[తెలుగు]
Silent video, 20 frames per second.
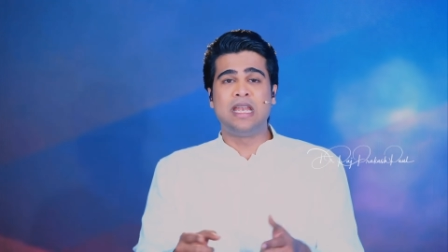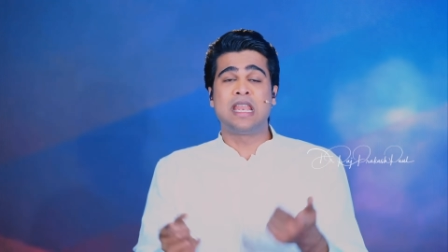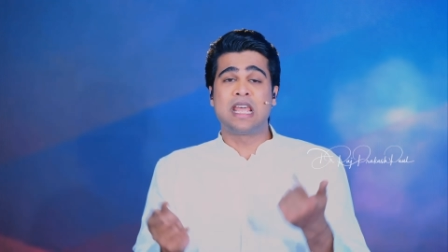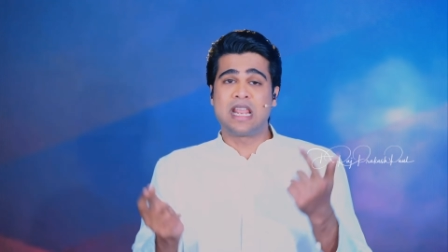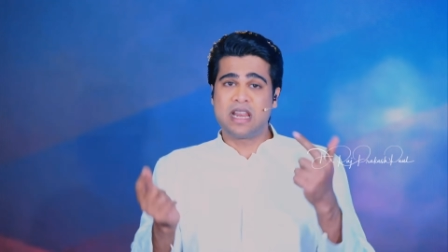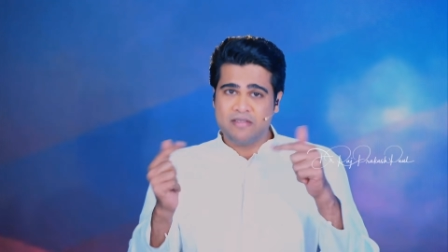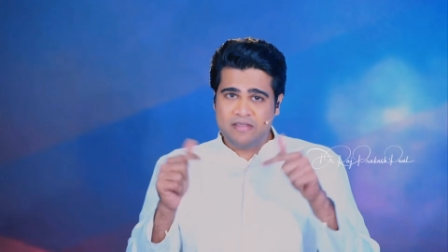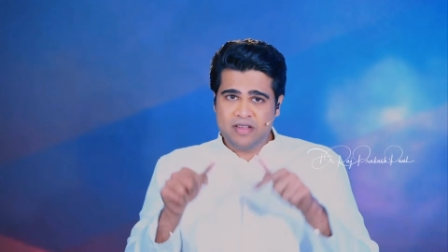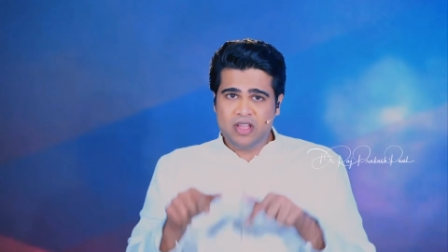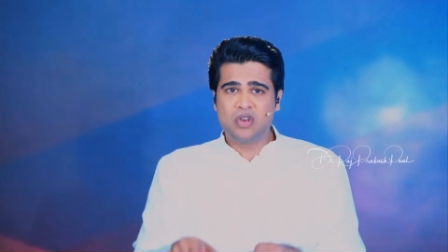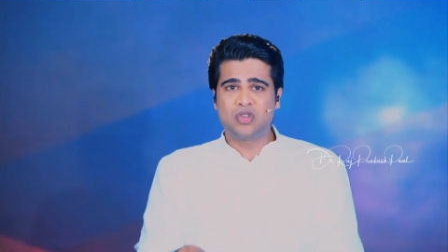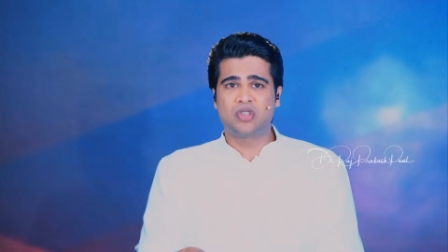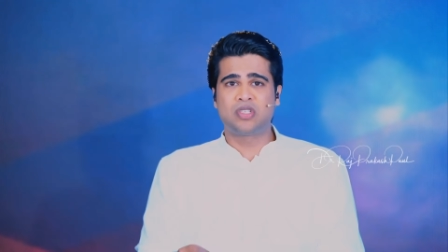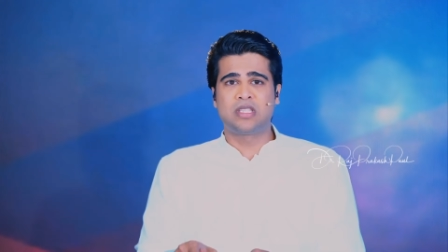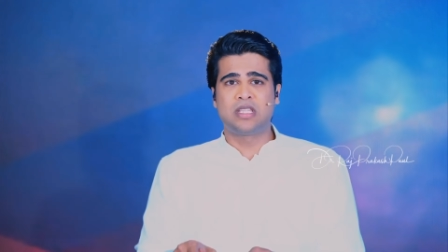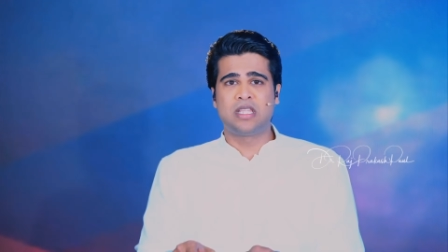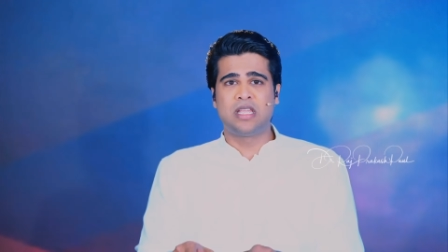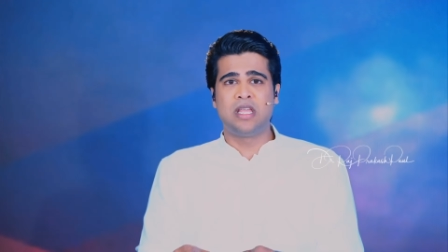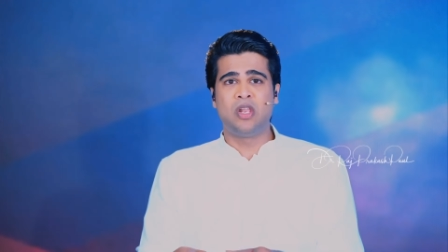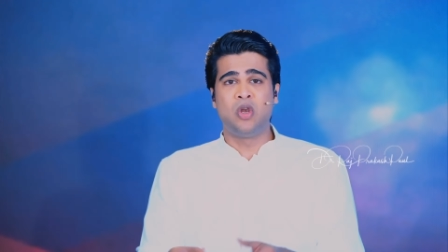
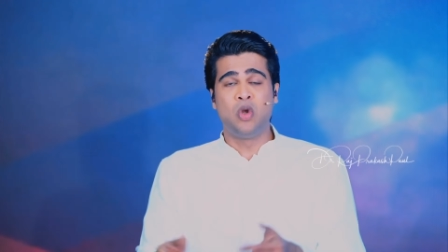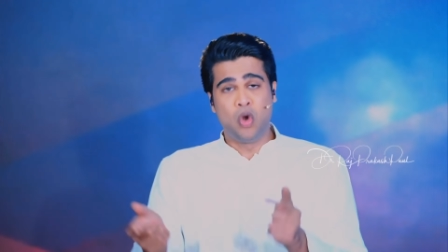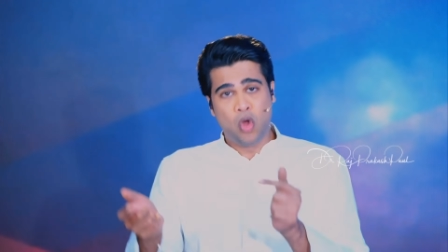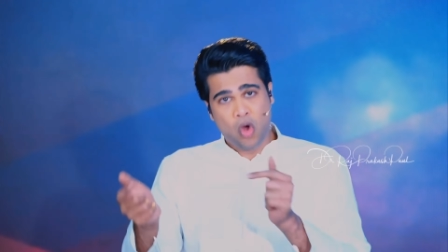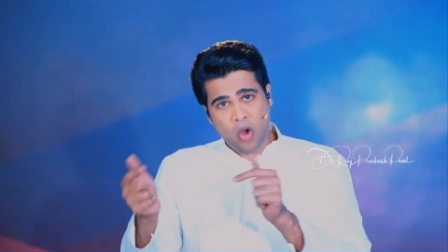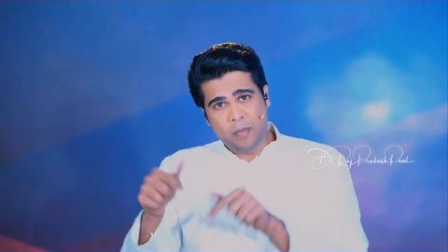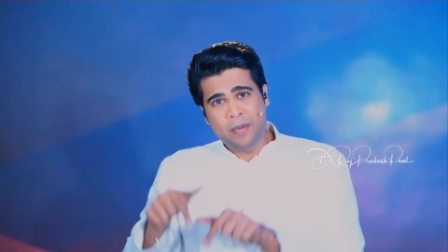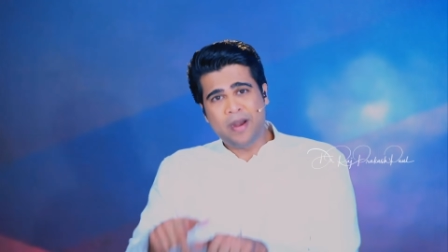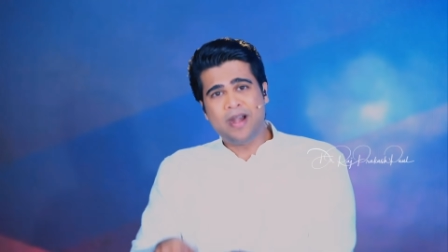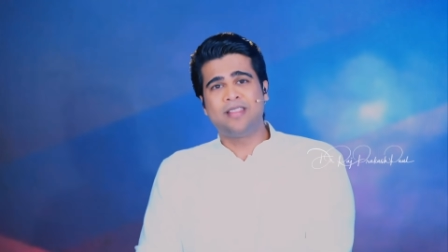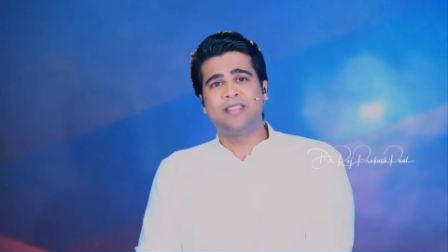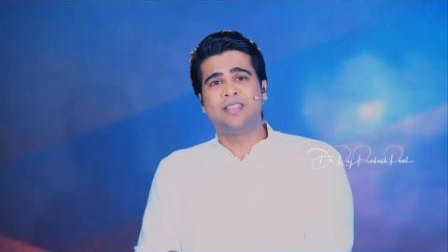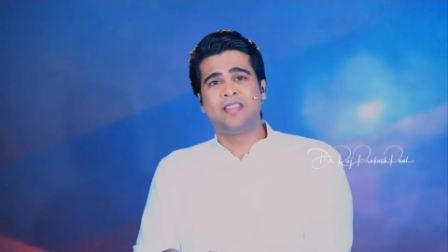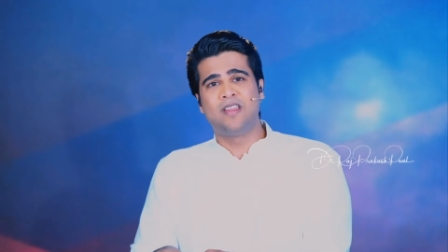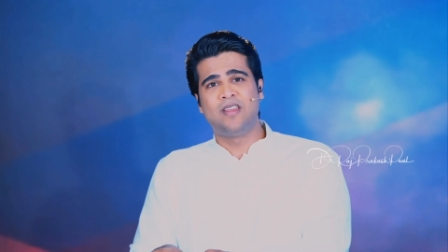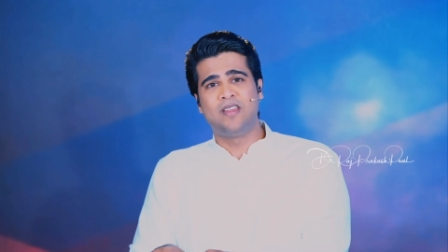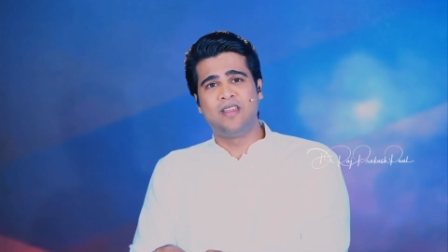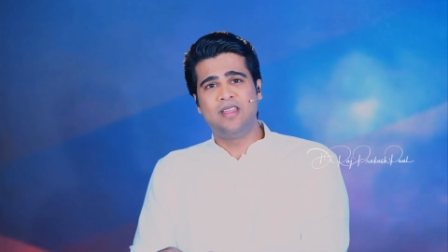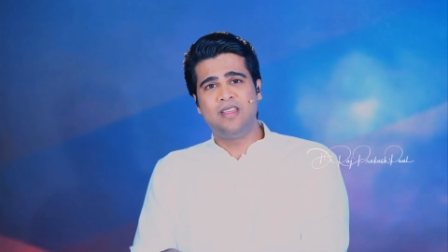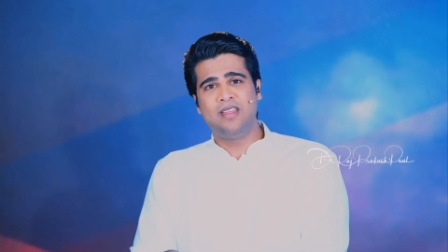నెరవేరుస్తే లోబడితే